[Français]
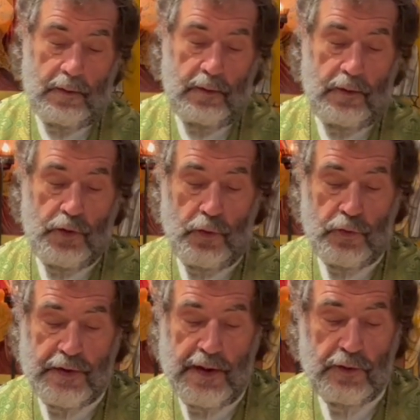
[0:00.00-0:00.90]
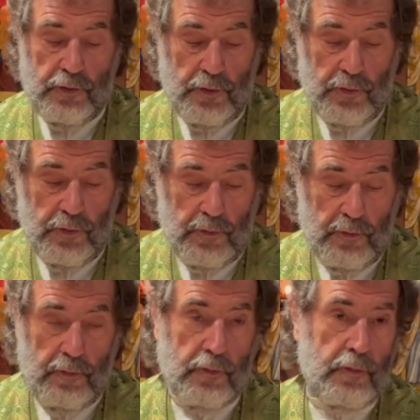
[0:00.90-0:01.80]
Ce conseil
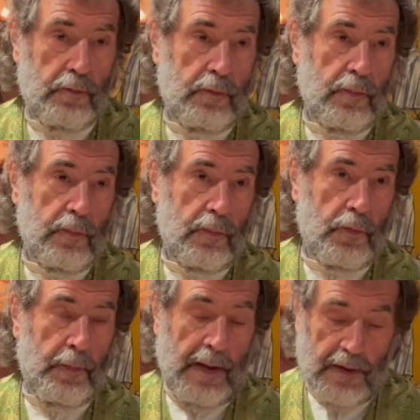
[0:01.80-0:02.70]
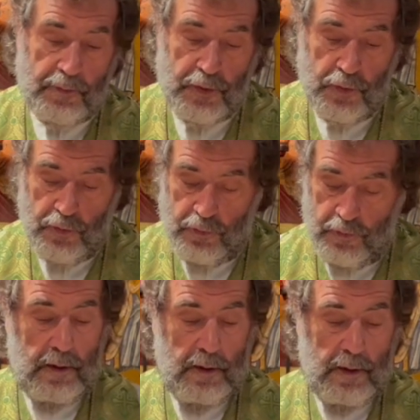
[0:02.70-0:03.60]
du Padre
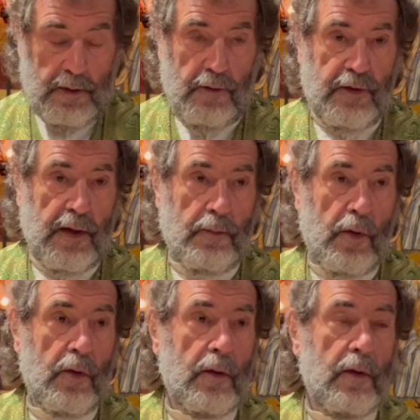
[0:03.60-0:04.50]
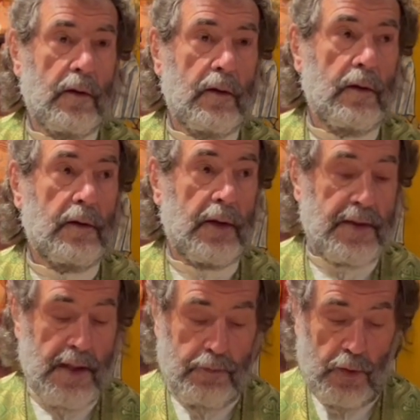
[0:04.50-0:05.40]
Pio est évidemment
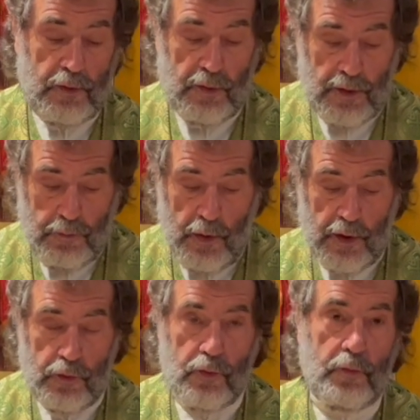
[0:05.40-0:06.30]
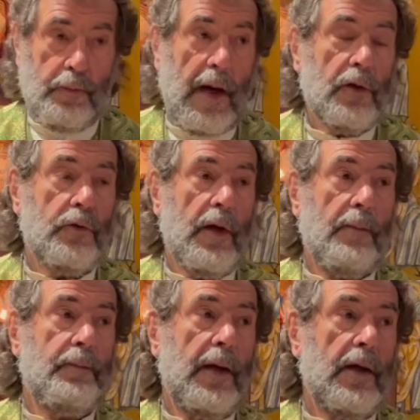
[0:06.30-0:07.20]
très important. D'abord, il nous parle de la
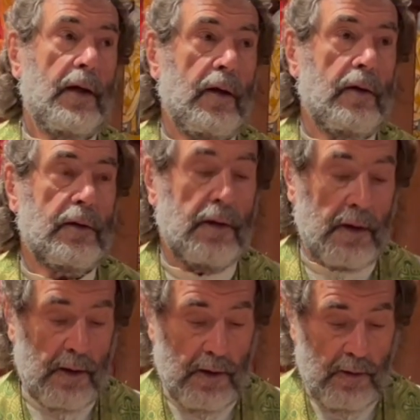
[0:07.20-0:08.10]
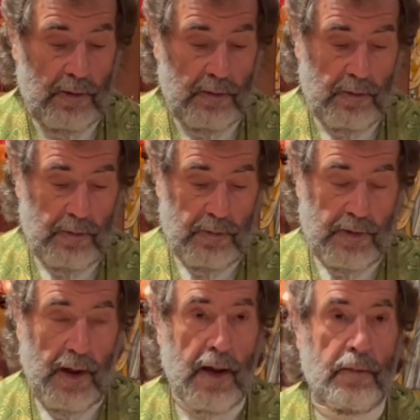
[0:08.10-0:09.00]
paix en des
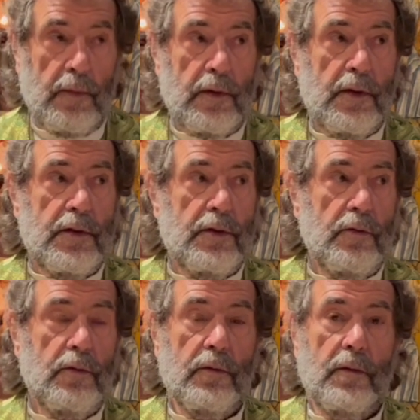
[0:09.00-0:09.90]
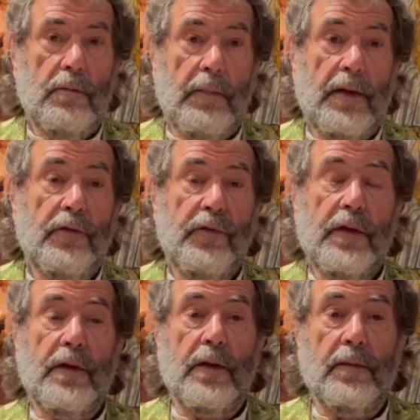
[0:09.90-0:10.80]
termes qui sont magnifiques.